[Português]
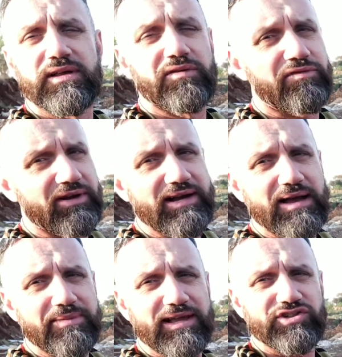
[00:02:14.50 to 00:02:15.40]

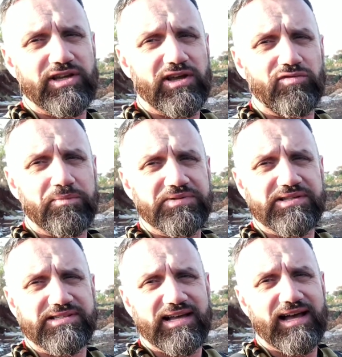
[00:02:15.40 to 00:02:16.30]
Francamente, aí eu vou
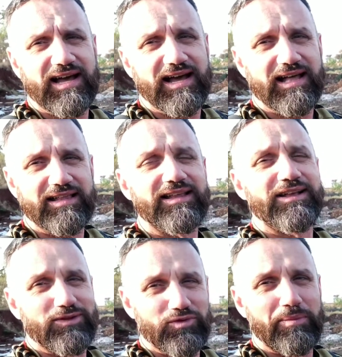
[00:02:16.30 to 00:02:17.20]
precisar
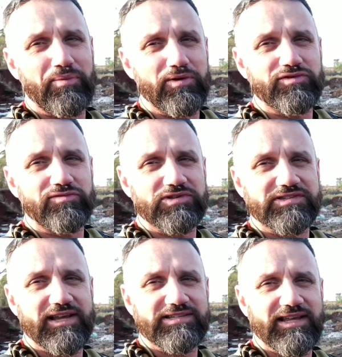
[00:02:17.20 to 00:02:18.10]
do apoio de
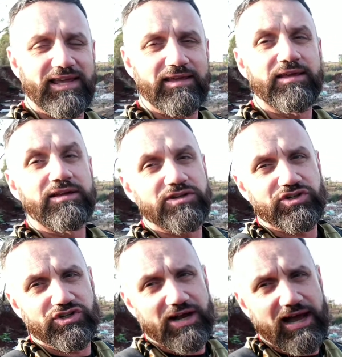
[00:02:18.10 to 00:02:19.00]
vocês aí,
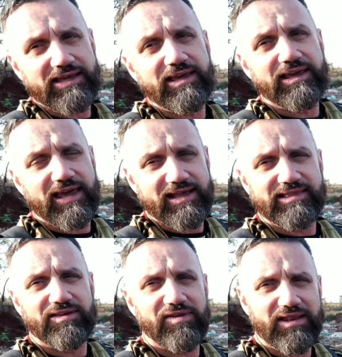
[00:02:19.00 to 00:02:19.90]
já que quem
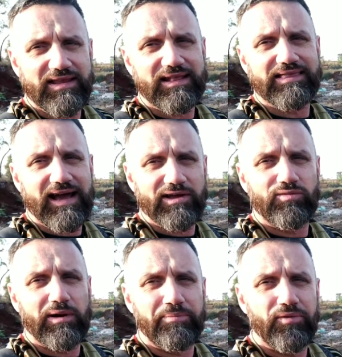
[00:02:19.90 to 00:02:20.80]
deveria dar
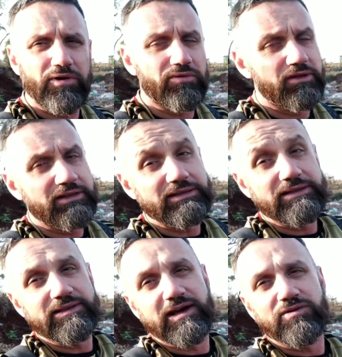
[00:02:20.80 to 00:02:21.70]
o apoio
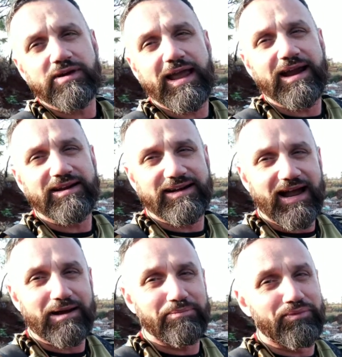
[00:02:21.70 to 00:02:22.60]
não quer
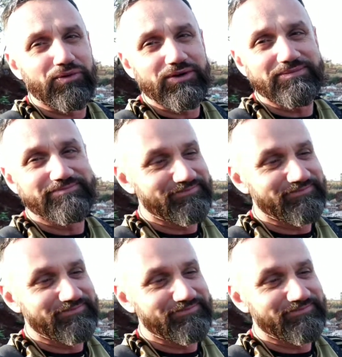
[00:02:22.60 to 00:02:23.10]
dar por